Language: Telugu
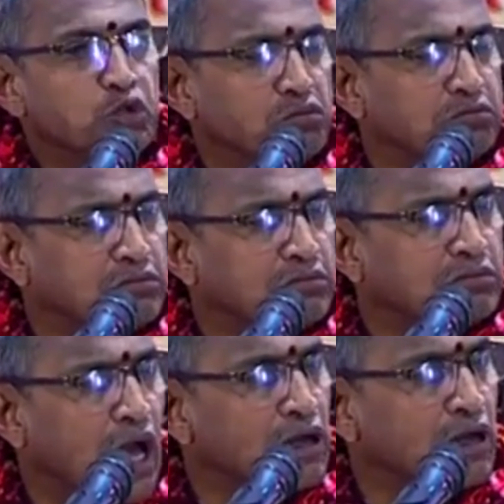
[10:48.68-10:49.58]

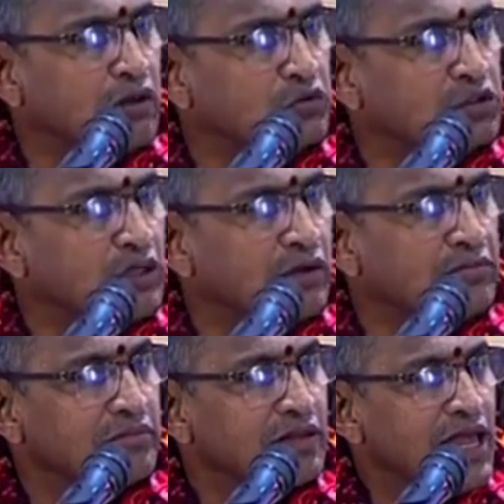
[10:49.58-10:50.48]
శుద్ధంగా నవ్వుతాడు
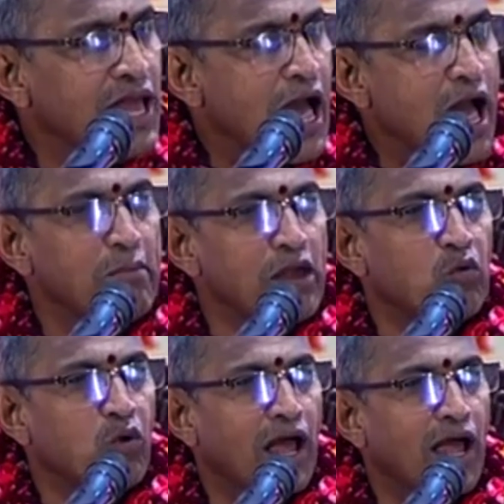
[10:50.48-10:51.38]
ఆమె
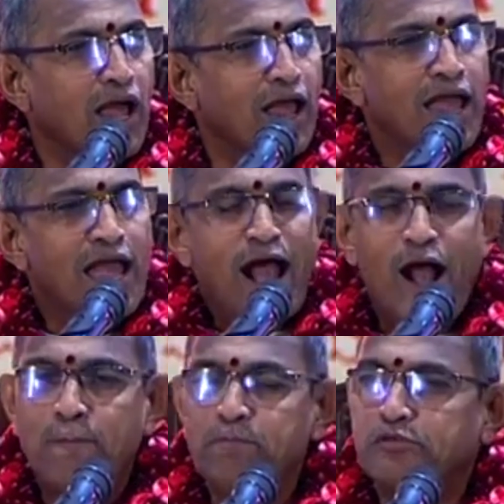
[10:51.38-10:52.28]
కూడా
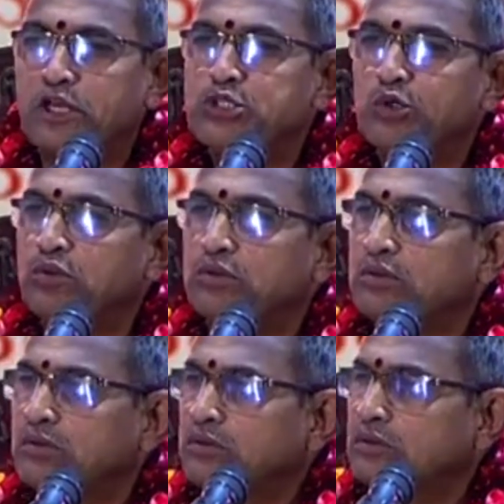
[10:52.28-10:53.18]
అంత
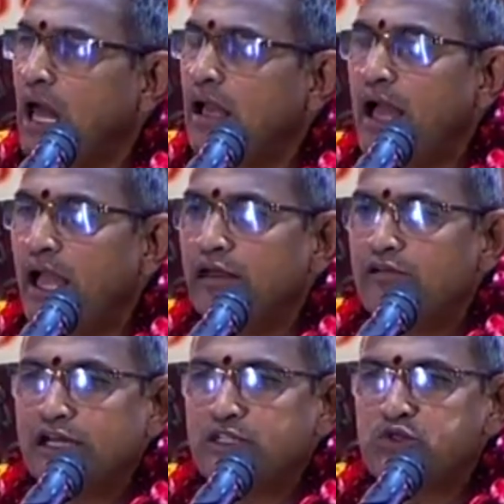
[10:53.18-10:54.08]
శుద్ధంగా ఆయన
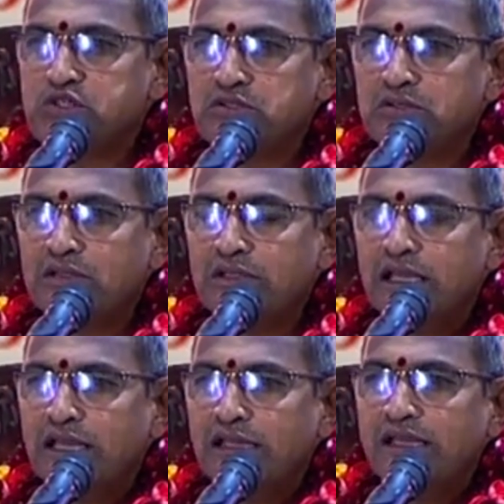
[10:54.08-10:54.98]
వంక చూస్తుంది
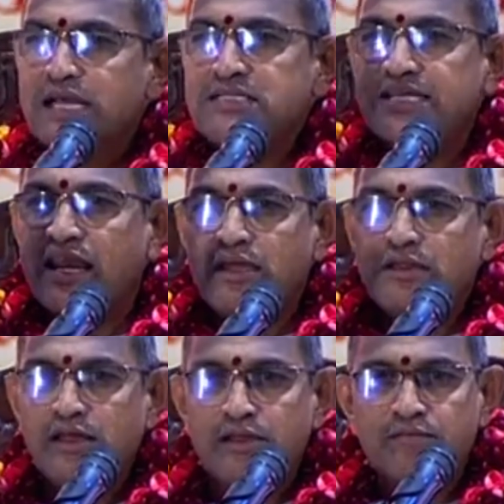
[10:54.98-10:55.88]
ఏం
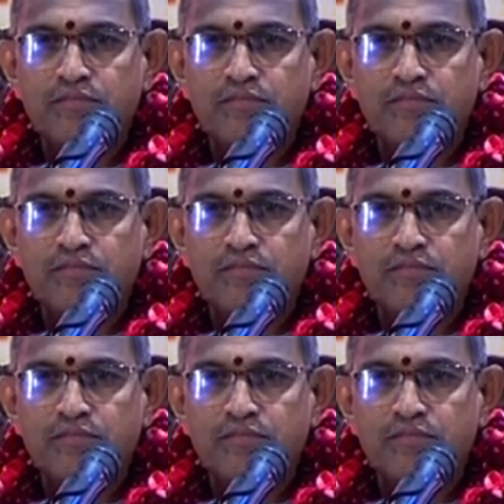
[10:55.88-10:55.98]
జరిగింది